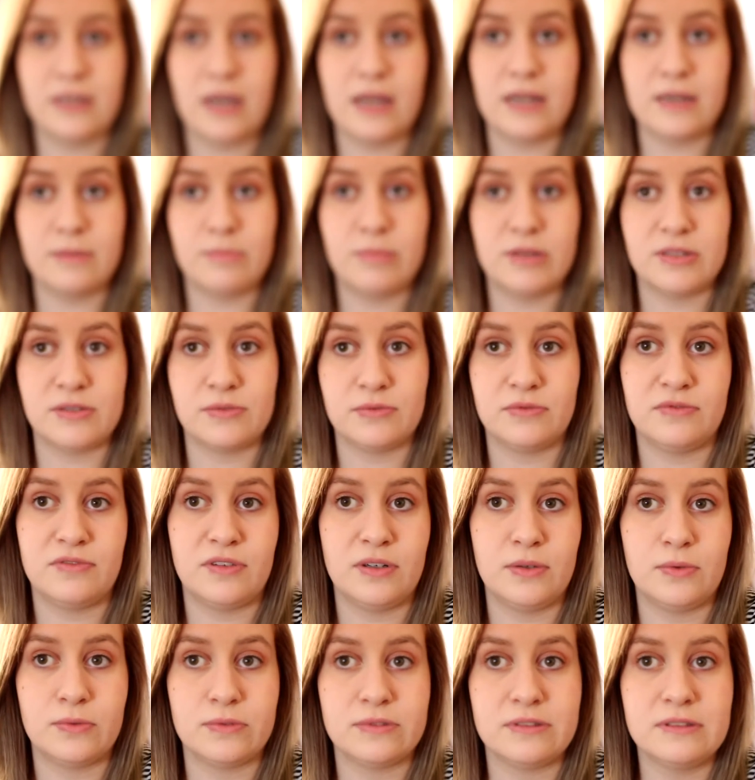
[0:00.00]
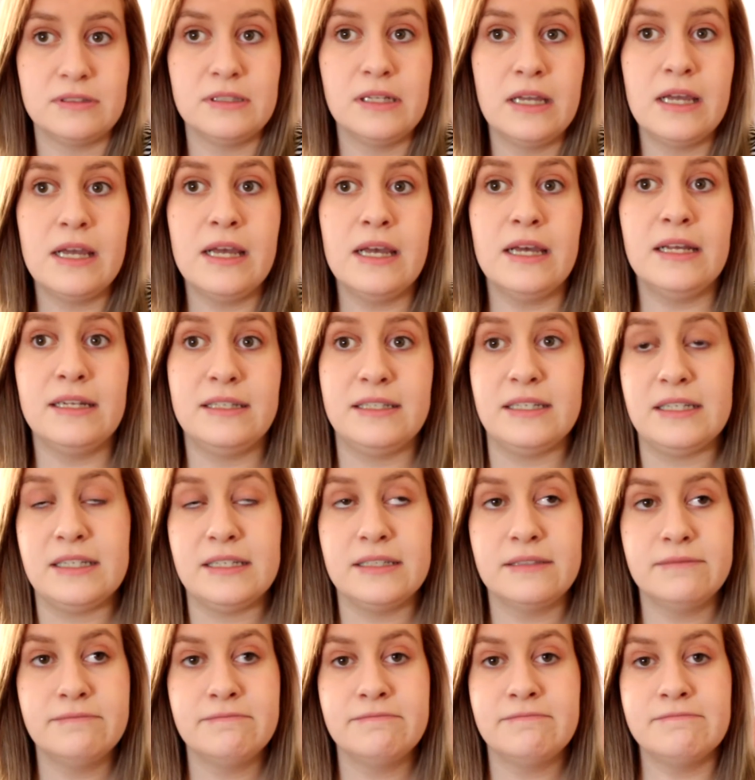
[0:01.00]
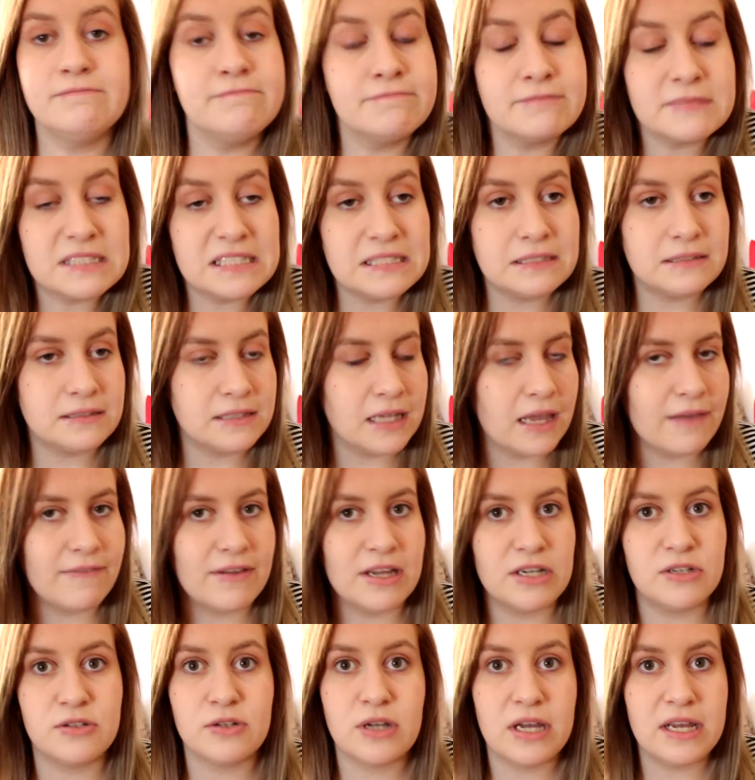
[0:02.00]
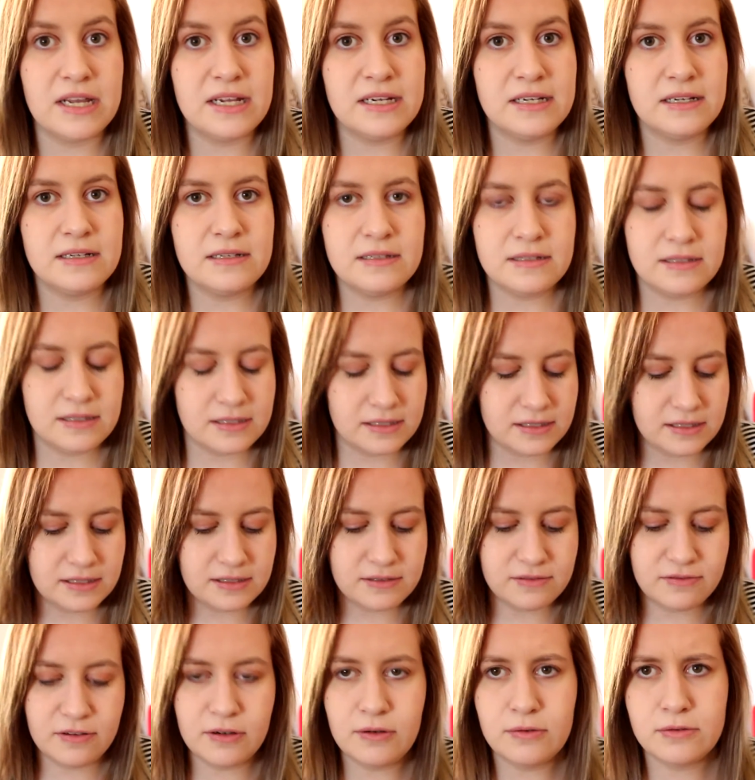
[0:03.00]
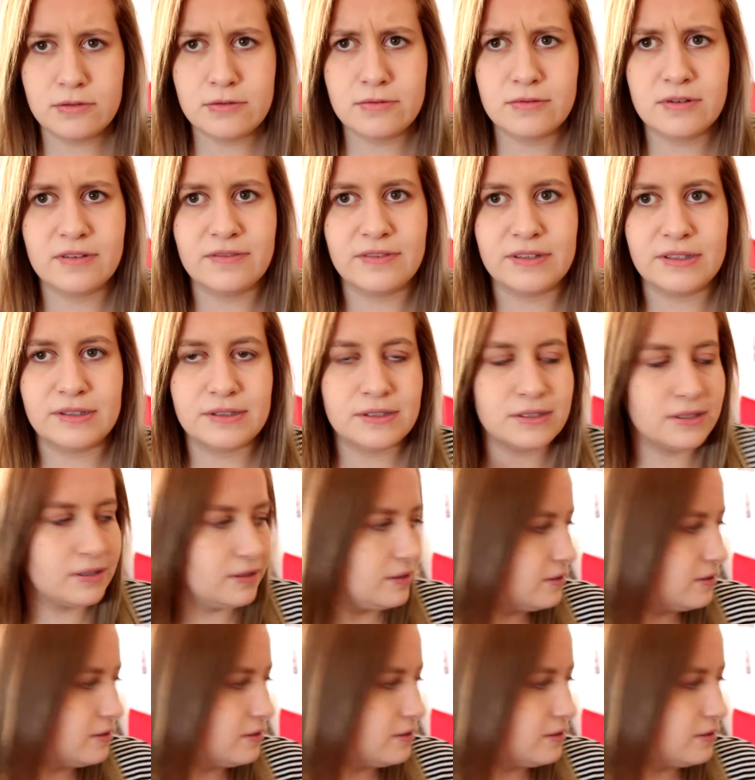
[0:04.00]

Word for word: eine Person verlosen, die eventuell die Verlosung gewinnt.